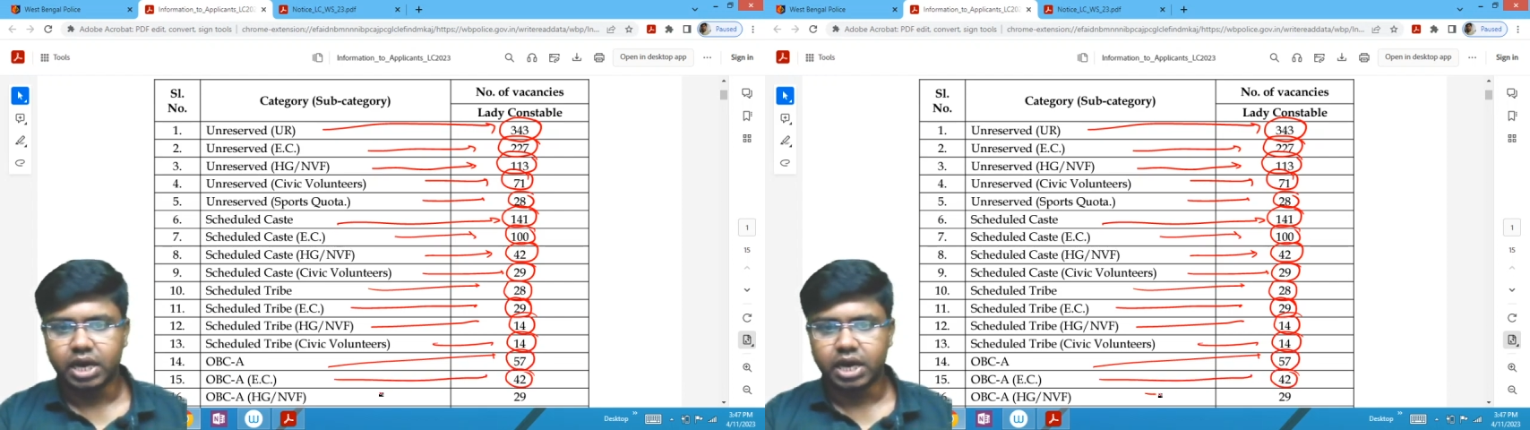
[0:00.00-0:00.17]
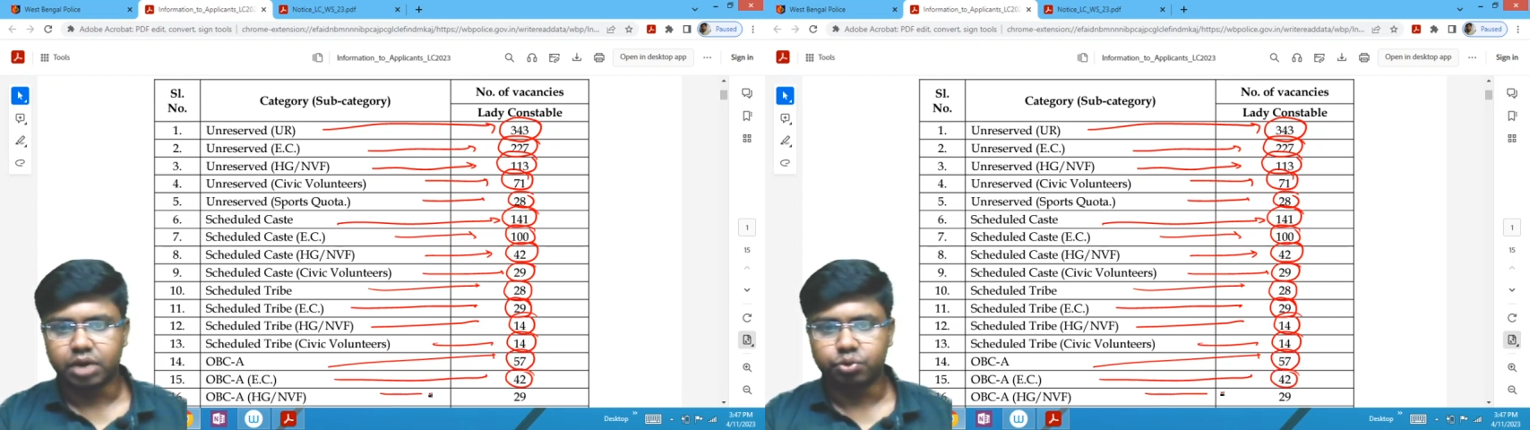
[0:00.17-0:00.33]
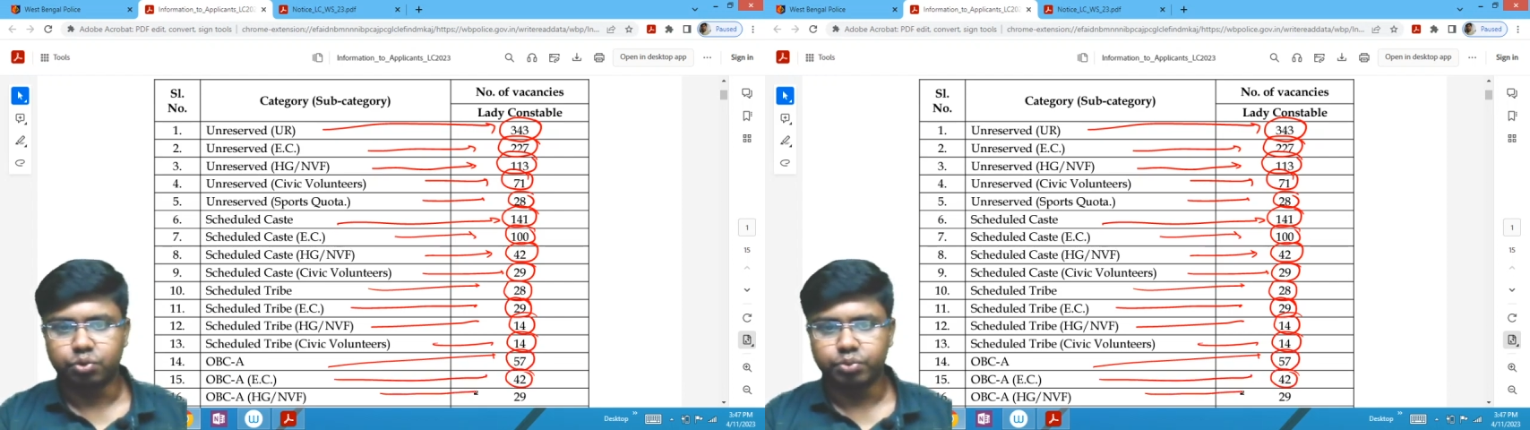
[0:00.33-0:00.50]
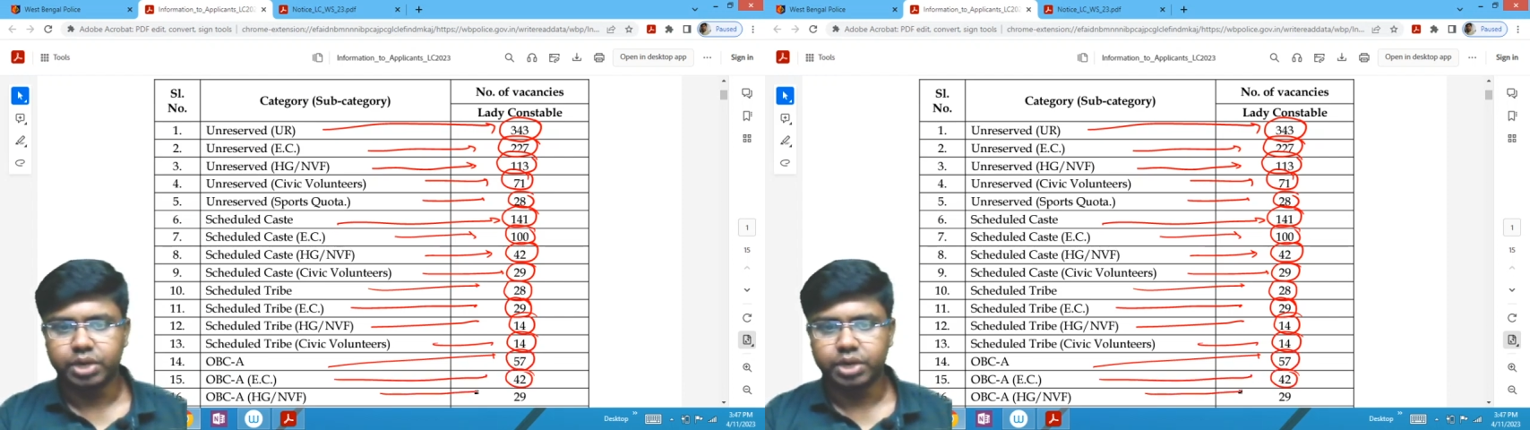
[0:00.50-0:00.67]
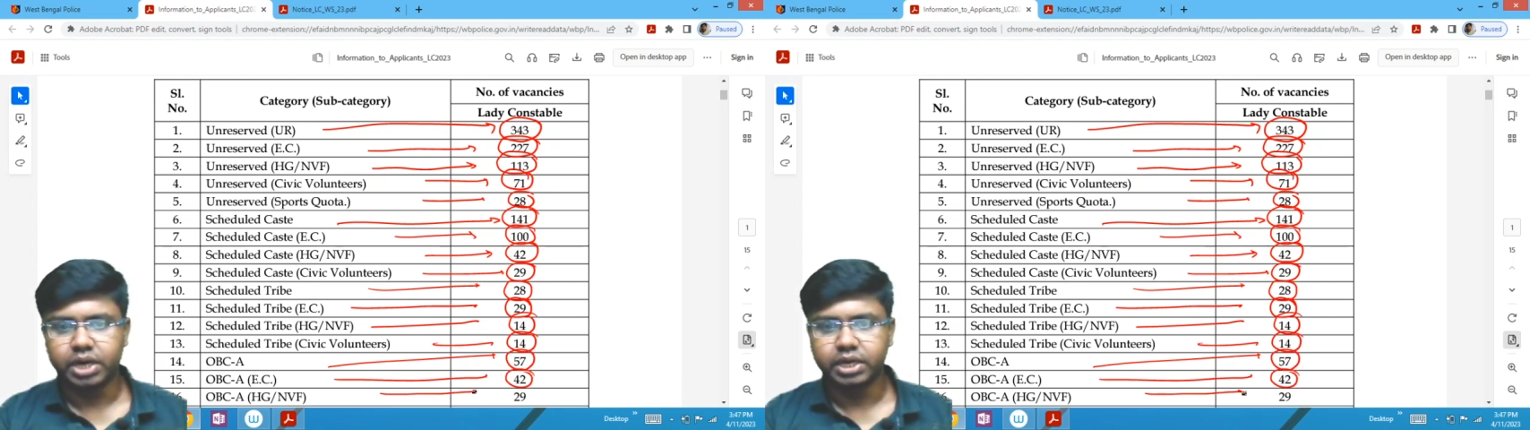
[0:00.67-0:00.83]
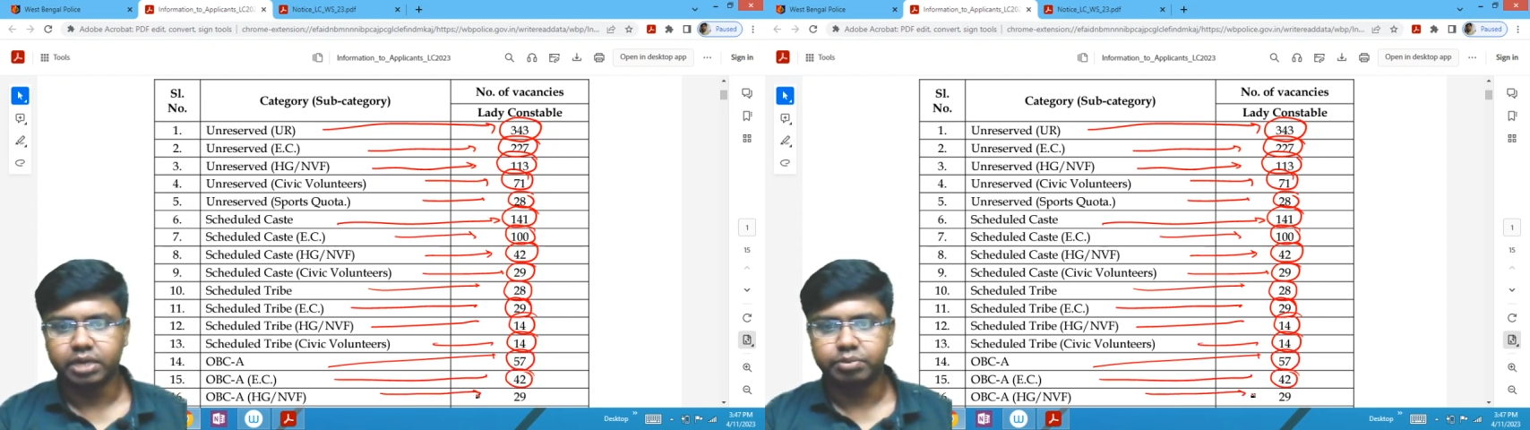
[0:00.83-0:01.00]
আর হোম
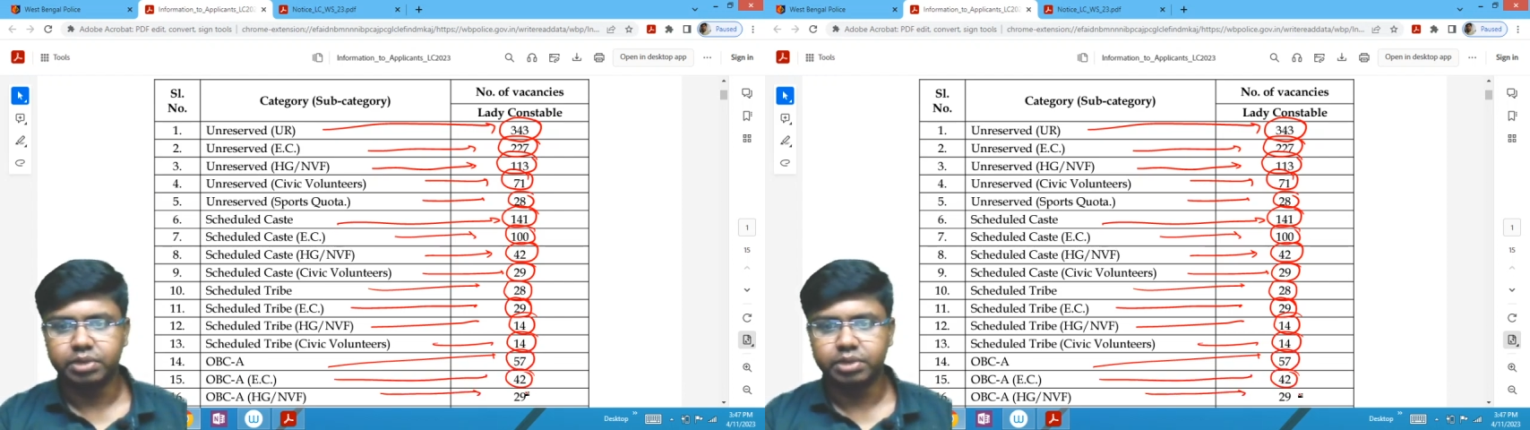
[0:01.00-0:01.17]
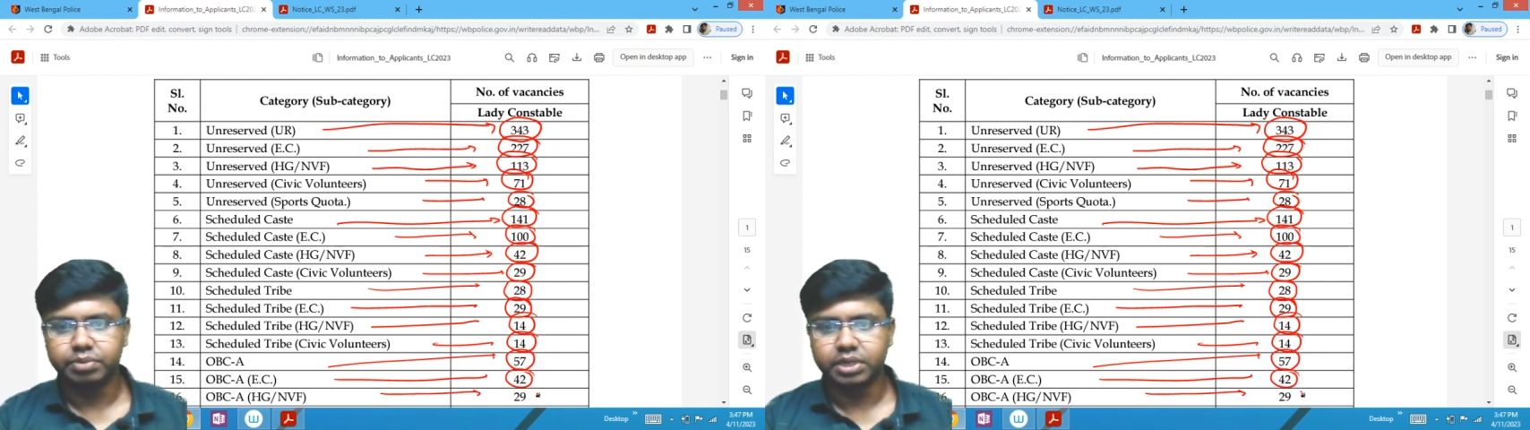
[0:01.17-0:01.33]
গার্ড এনভিএফ